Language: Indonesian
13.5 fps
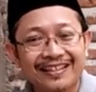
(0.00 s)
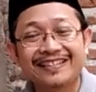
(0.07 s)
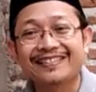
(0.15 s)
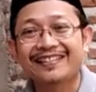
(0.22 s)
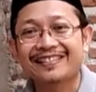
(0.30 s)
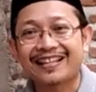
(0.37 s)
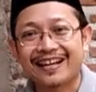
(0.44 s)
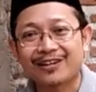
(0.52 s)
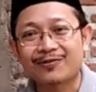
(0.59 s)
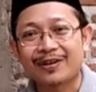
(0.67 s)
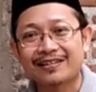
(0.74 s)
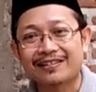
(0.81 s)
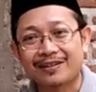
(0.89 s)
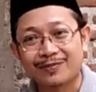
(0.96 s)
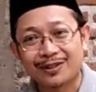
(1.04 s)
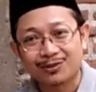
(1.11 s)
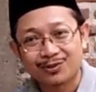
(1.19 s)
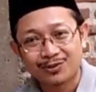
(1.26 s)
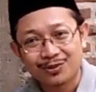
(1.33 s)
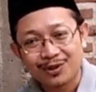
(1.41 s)
Diceritakan wahai
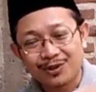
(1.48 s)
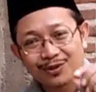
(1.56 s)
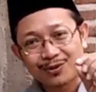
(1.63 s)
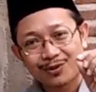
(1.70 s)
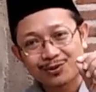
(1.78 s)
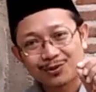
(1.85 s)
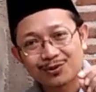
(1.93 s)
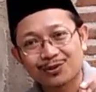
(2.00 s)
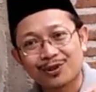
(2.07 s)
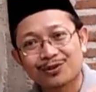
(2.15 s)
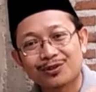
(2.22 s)
sahabatku, Rasulullah